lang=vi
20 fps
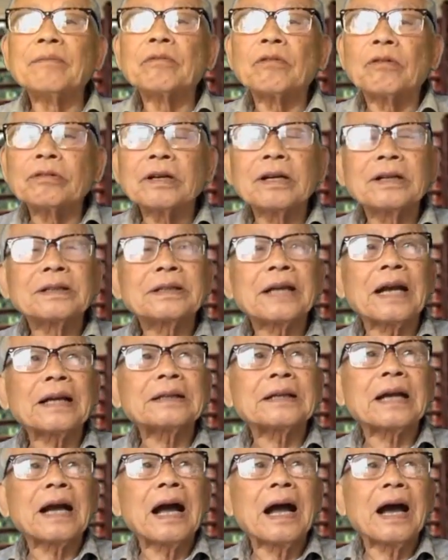cũng như sách
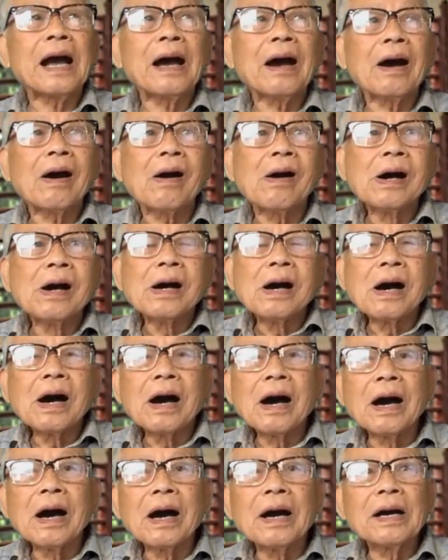
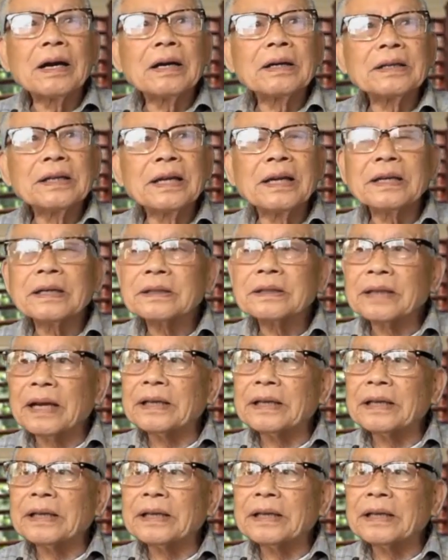uh, uh,